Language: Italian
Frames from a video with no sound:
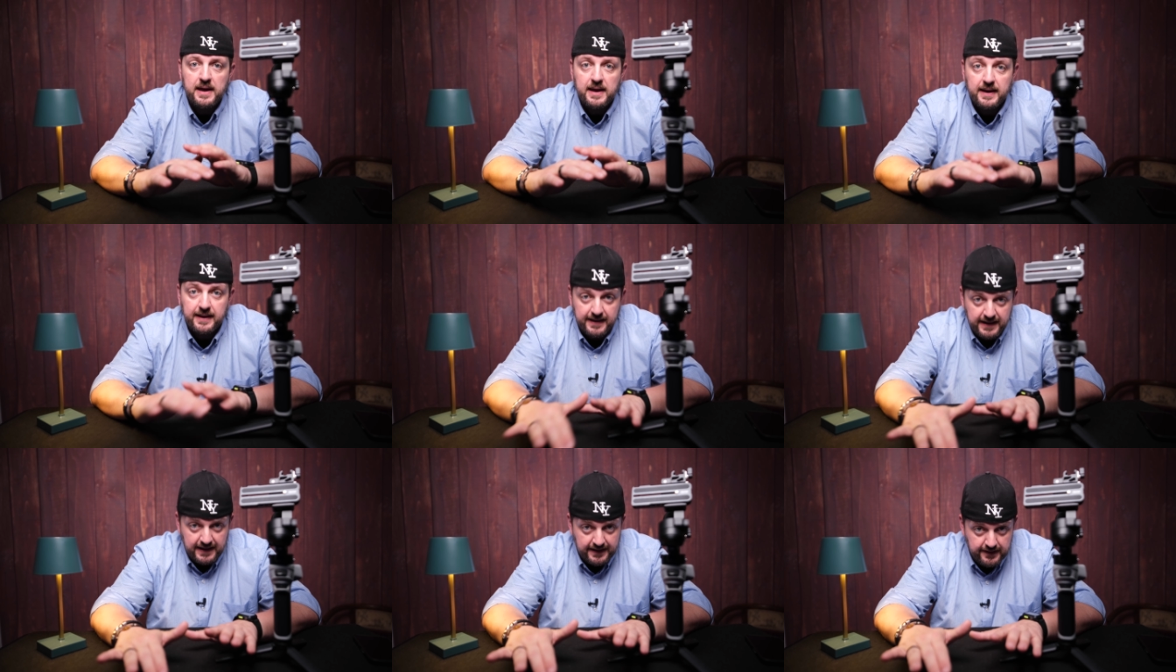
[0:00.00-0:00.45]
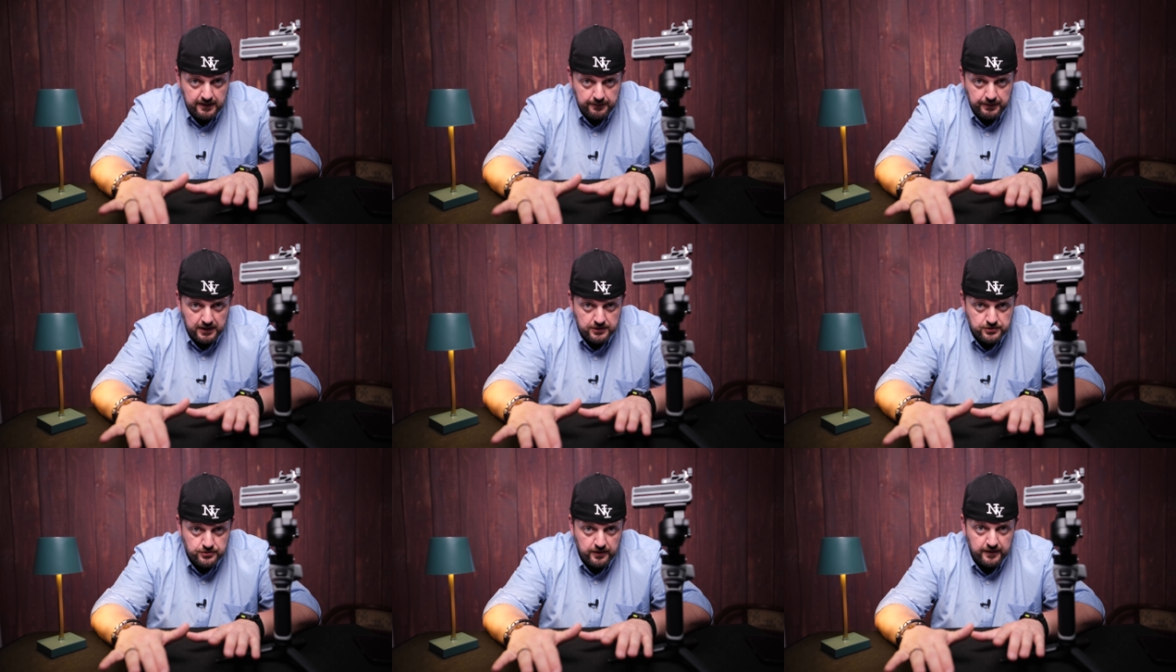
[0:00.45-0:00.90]
Grande
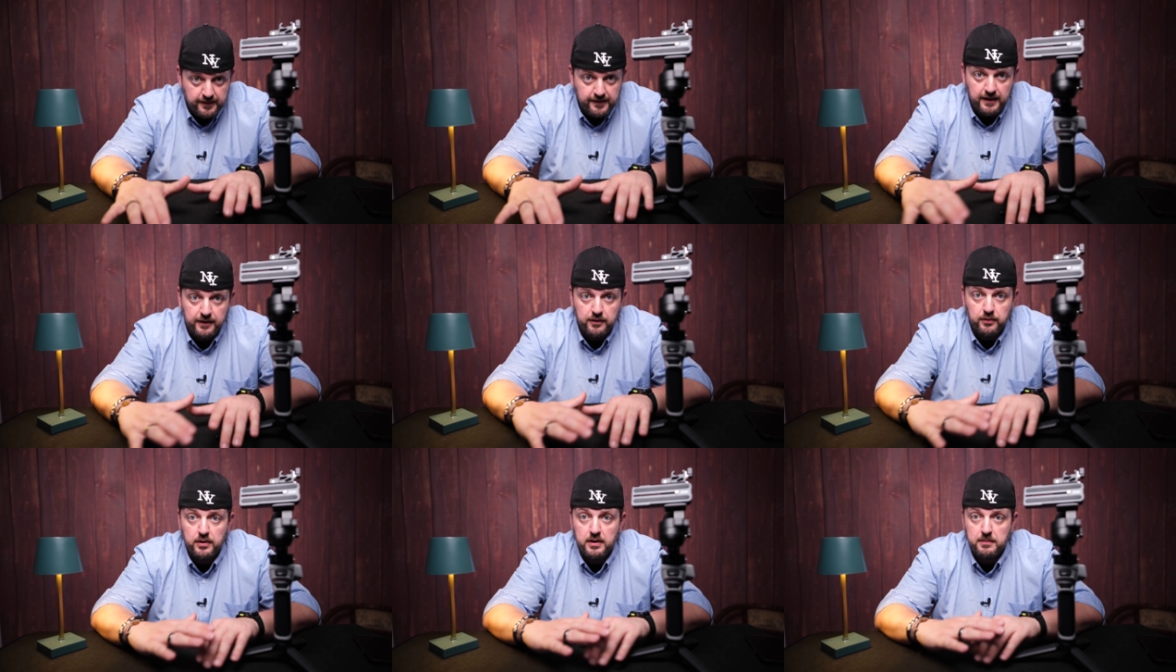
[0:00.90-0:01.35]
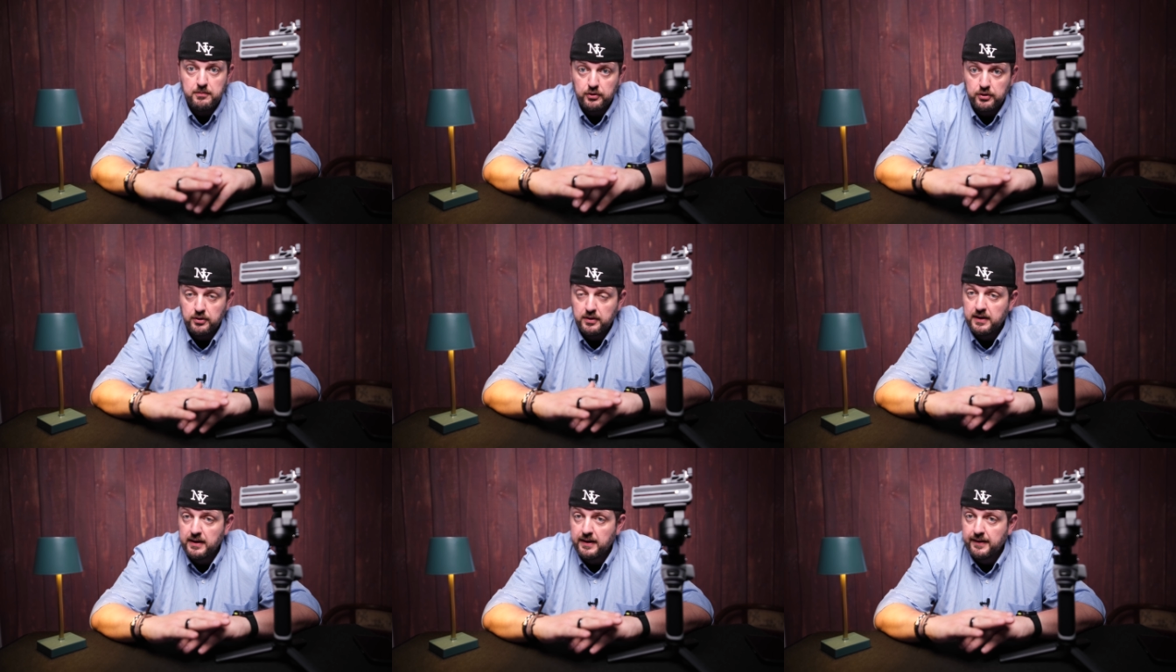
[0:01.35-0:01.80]
pregio di Zion, i
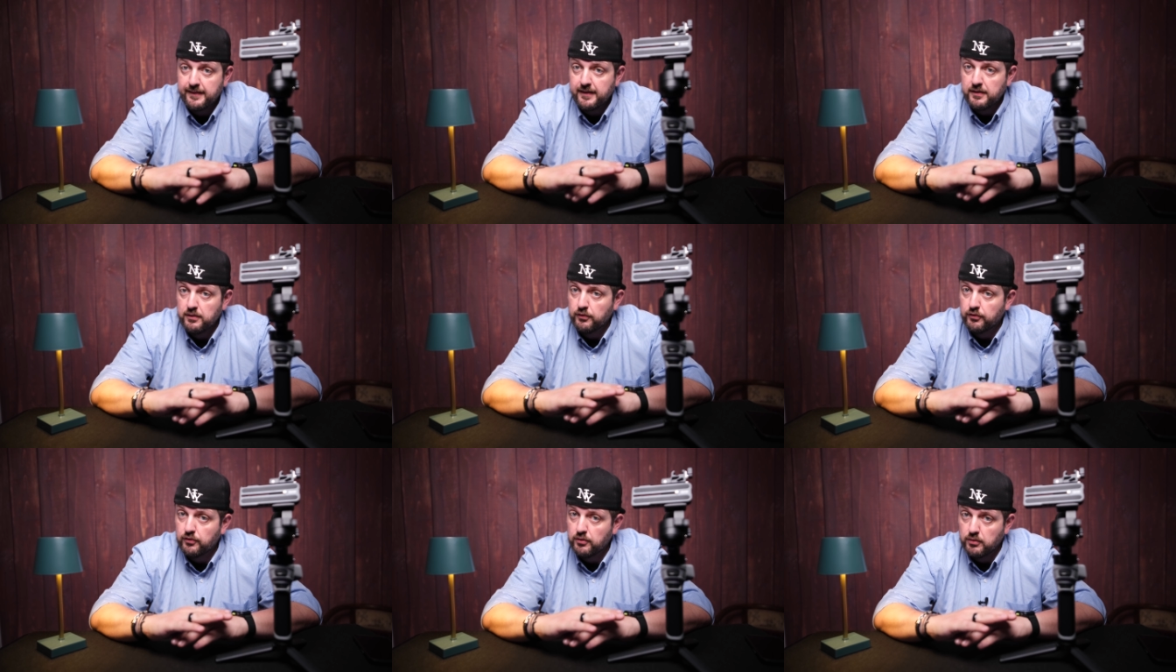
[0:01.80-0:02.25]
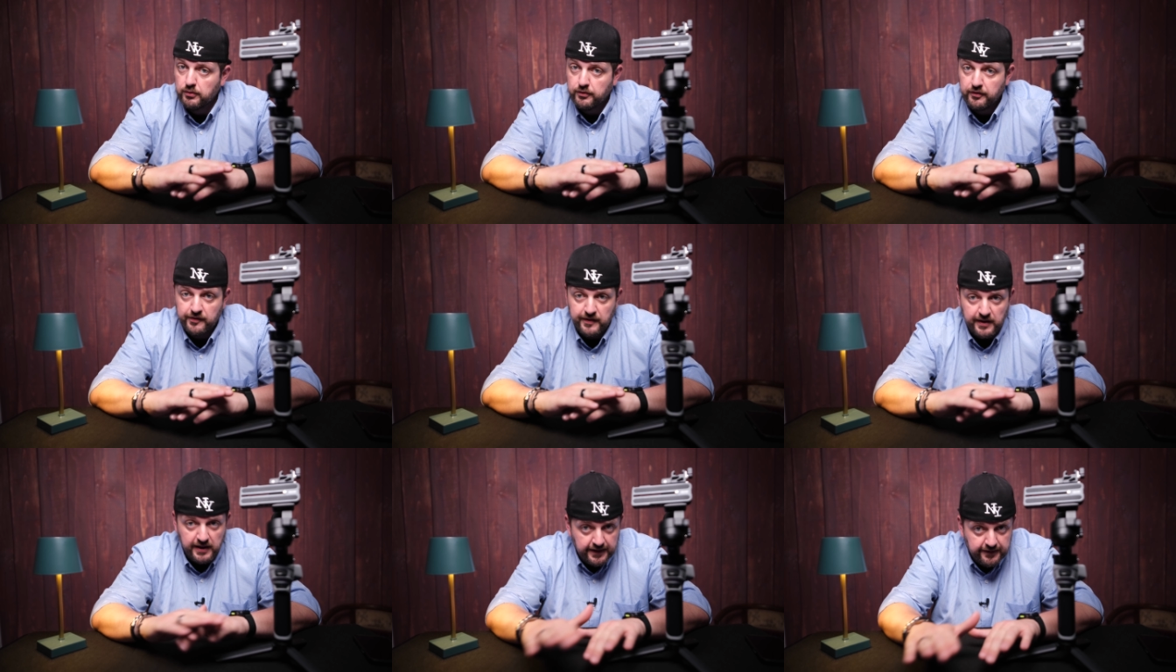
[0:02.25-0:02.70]
motori della Zion sono
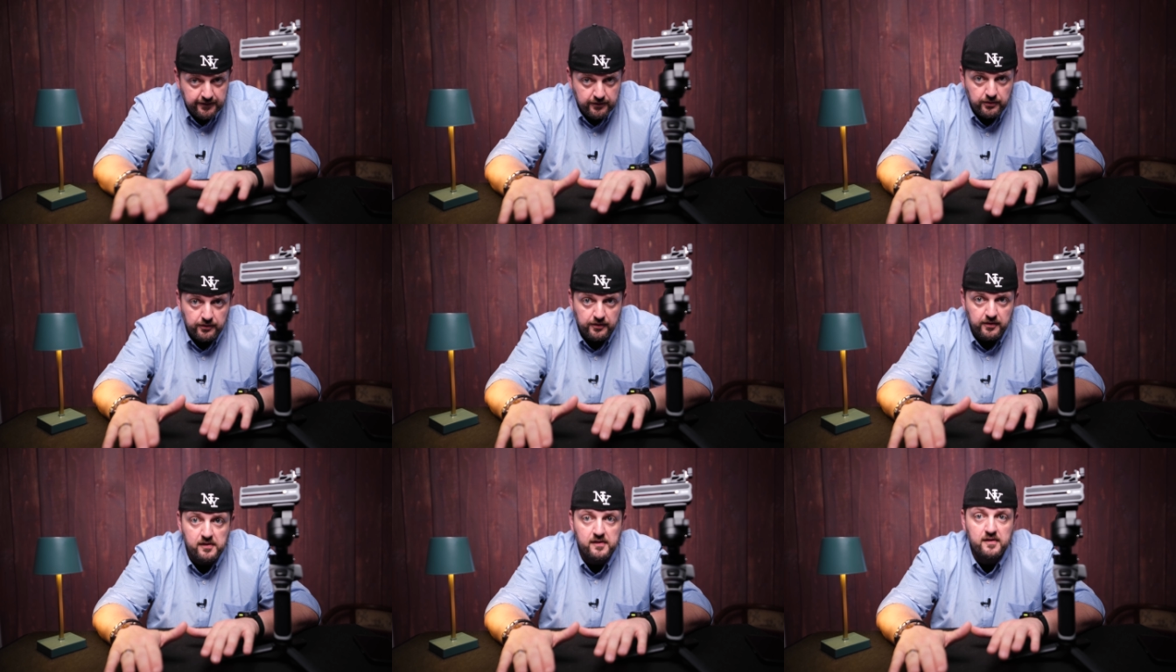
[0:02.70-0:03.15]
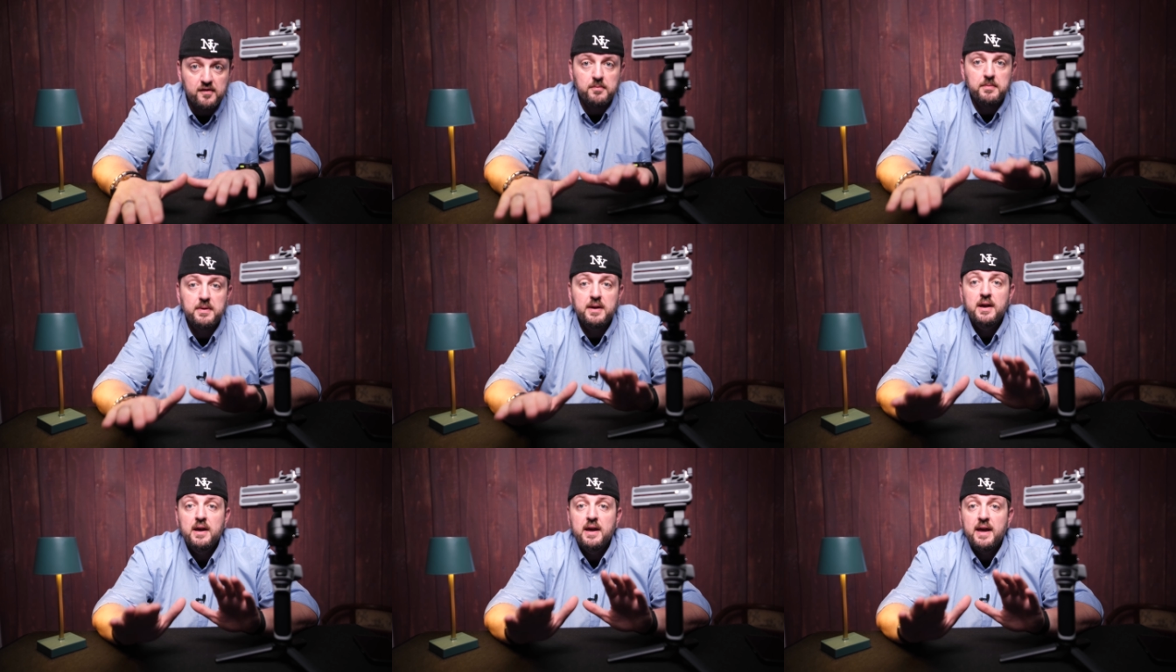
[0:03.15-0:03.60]

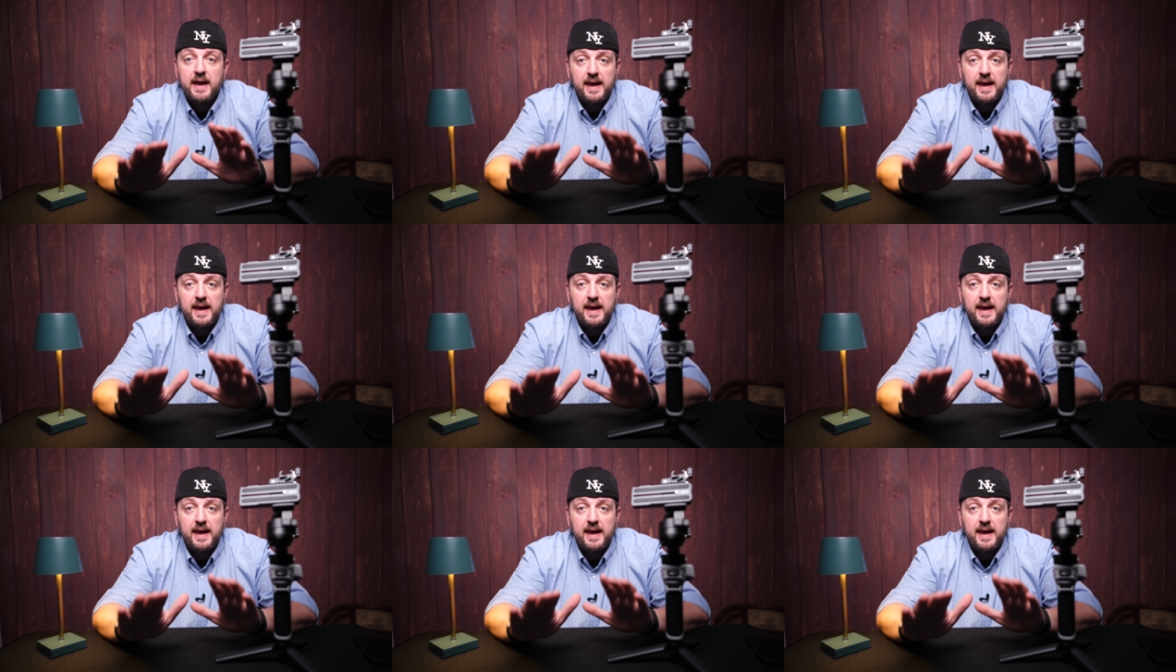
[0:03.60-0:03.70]
silenziosissimi